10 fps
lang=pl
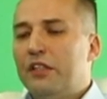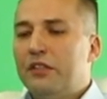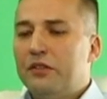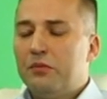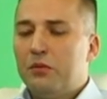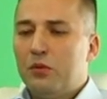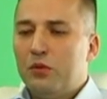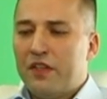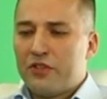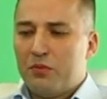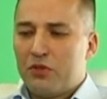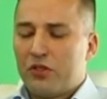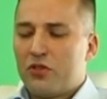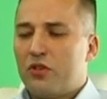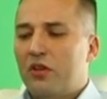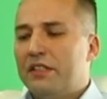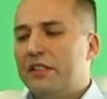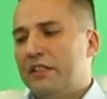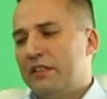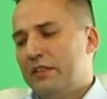Y, uważam, że to
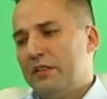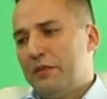szkolenie y,